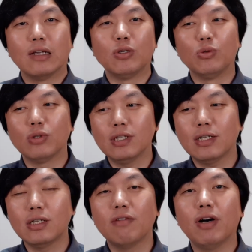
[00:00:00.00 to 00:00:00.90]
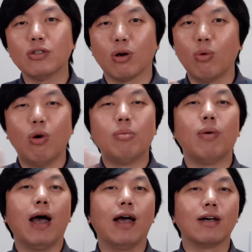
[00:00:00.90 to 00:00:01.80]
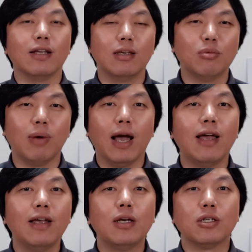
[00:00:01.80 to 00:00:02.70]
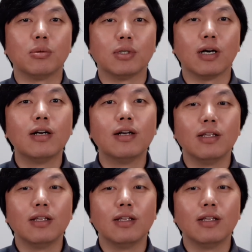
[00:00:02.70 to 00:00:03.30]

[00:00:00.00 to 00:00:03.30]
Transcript: 就你说这个车放久了，我不买啊，肯定不买，是不是？